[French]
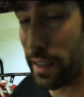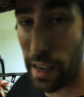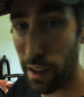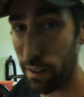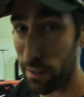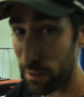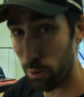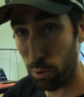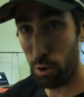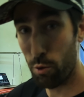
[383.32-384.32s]
guerre.
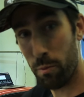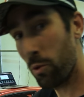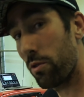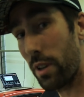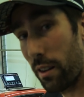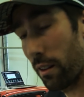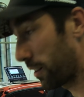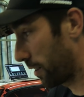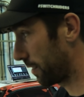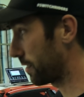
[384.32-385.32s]
Donc euh, tout le monde cède.
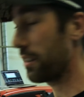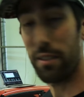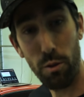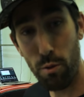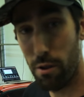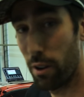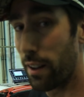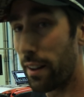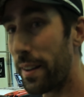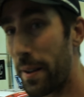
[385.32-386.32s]
Et ça, c'est cool.
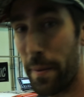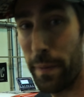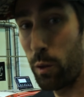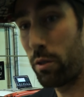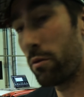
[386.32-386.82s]
Donc si